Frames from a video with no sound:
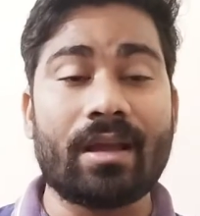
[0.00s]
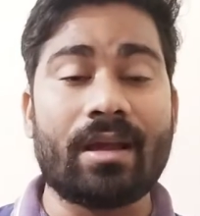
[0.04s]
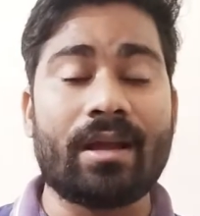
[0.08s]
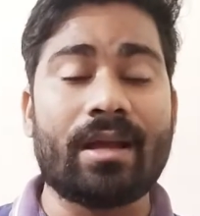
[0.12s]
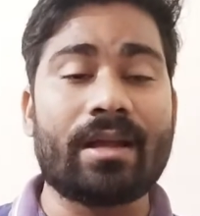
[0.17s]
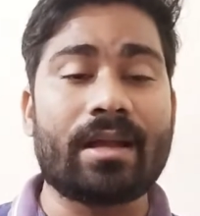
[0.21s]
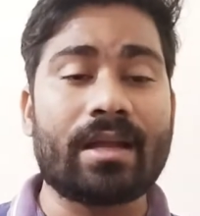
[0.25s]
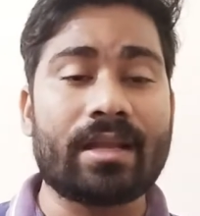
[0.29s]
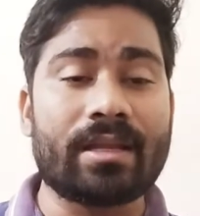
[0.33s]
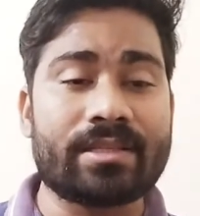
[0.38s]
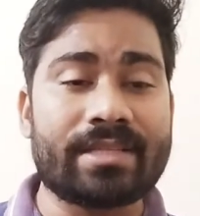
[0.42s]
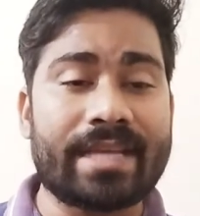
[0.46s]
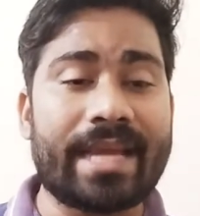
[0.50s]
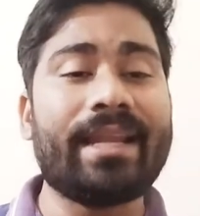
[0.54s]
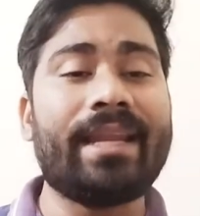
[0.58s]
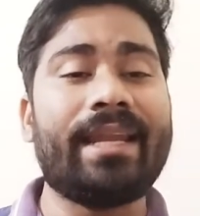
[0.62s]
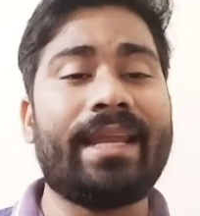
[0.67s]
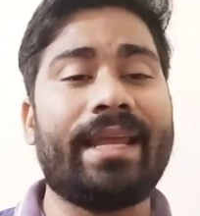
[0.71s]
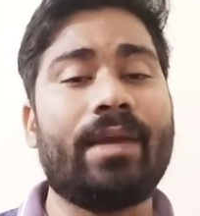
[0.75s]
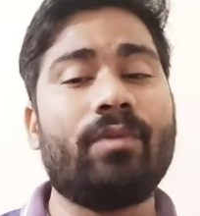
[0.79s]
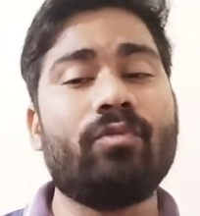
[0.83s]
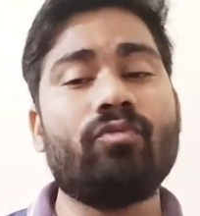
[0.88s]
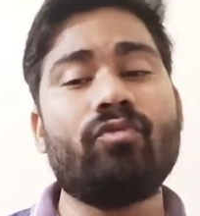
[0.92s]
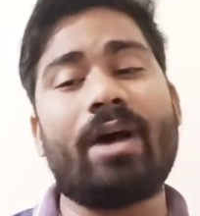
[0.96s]

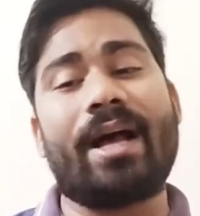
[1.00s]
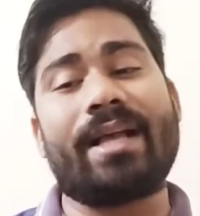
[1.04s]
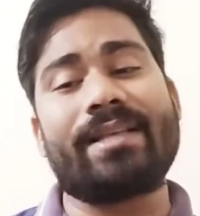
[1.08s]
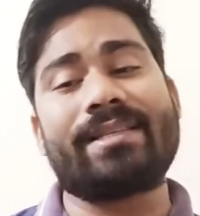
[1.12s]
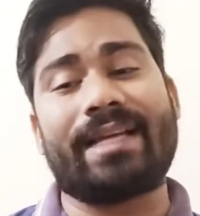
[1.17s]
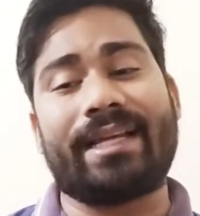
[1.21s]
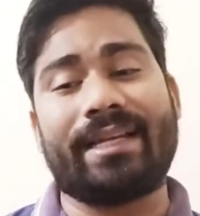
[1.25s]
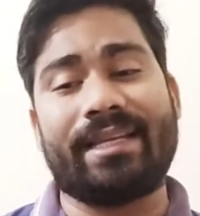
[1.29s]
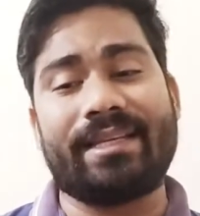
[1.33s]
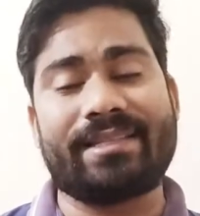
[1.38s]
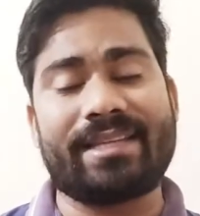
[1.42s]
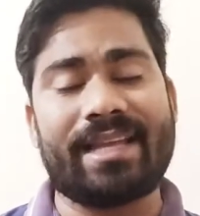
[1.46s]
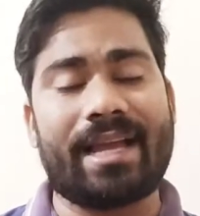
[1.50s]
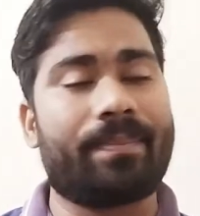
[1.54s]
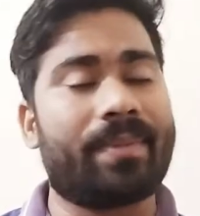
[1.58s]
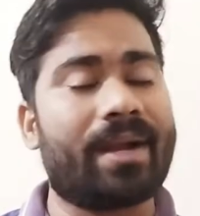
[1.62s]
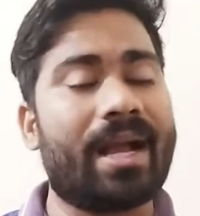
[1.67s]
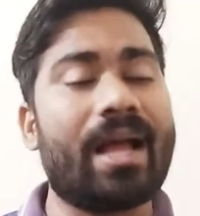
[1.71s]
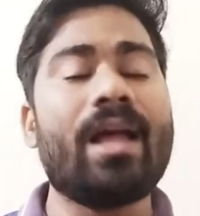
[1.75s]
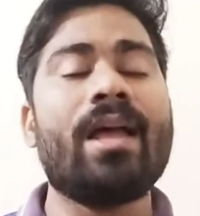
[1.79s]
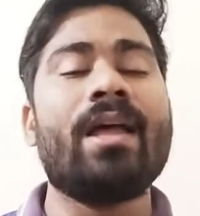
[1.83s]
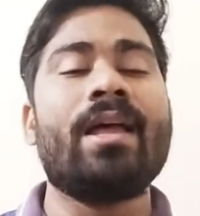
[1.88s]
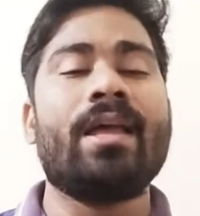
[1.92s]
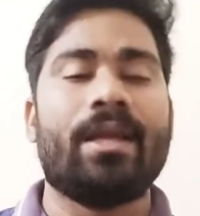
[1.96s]
चैनल है वो आसानी से
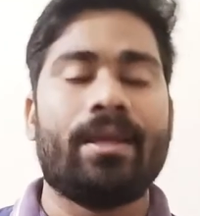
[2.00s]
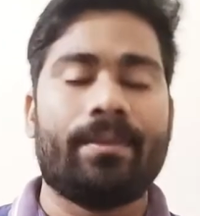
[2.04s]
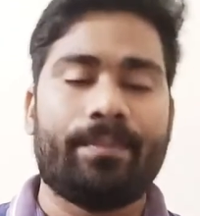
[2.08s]
आपका